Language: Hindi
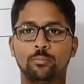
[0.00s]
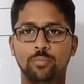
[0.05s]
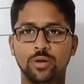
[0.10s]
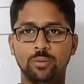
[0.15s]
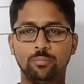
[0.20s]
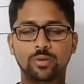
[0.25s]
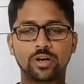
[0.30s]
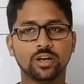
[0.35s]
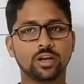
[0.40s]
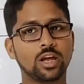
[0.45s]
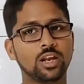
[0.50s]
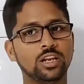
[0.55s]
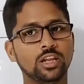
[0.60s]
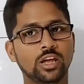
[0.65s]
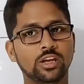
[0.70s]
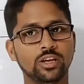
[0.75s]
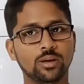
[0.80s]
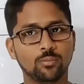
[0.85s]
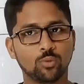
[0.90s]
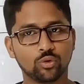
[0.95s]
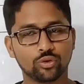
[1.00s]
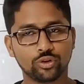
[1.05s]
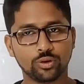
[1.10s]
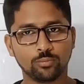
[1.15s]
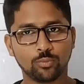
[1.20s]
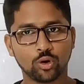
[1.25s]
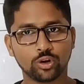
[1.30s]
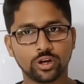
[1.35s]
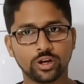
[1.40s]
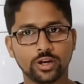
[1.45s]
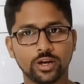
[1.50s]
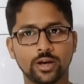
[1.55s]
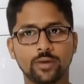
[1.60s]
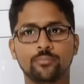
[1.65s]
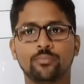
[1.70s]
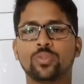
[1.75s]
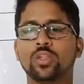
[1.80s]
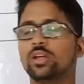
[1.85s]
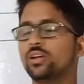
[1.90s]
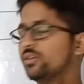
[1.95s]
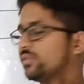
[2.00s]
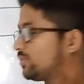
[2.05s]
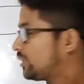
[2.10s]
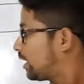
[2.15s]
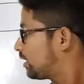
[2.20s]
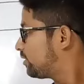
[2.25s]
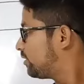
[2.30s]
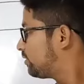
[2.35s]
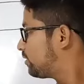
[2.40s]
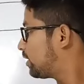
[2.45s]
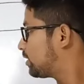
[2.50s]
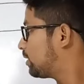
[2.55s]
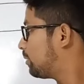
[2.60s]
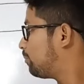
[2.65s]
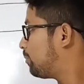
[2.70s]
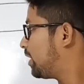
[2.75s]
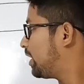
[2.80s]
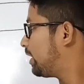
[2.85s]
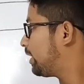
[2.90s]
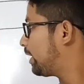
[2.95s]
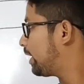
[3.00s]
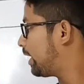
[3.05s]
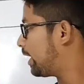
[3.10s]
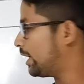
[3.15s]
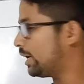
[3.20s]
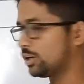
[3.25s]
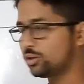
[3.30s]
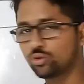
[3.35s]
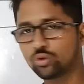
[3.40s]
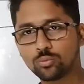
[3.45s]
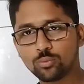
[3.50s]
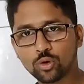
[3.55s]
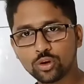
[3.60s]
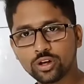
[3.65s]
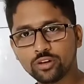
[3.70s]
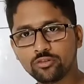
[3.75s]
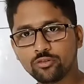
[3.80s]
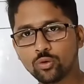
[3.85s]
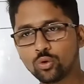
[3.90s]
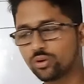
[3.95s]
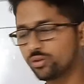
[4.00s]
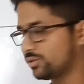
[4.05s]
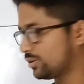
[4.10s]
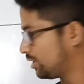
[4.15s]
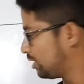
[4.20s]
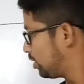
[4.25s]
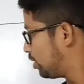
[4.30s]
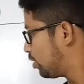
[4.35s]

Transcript: पेपर के लिए ये मोस्ट इंपॉर्टेंट है साथ ही साथ हम पढ़ेंगे इलेक्ट्रोमोटिव फोर्स